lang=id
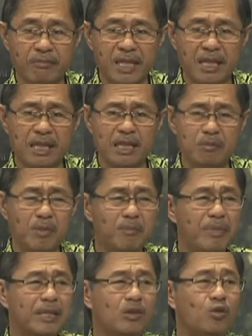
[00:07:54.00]
e,
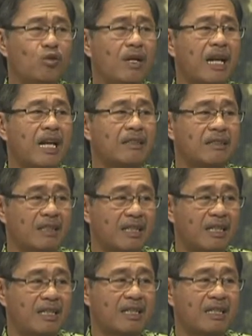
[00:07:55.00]
membentuk
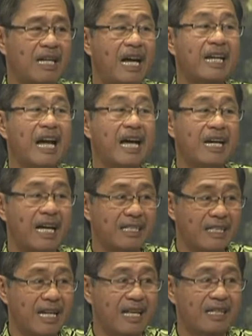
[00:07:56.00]
karakter
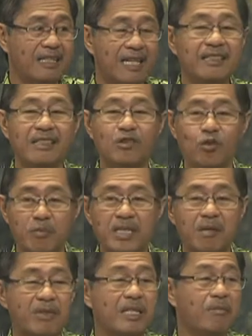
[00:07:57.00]
anak-anaknya. Ya, tentu
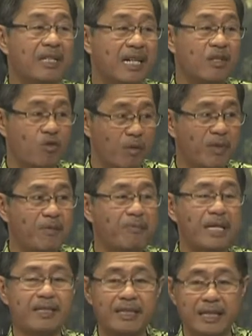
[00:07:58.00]
bersama-sama dengan suami
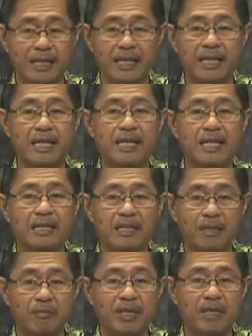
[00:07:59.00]
pasti.
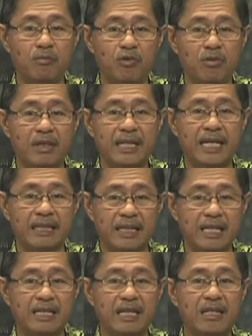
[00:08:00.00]
Tetapi ibu
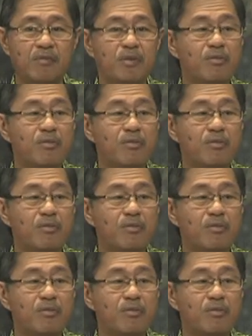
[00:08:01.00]
kelihatannya lebih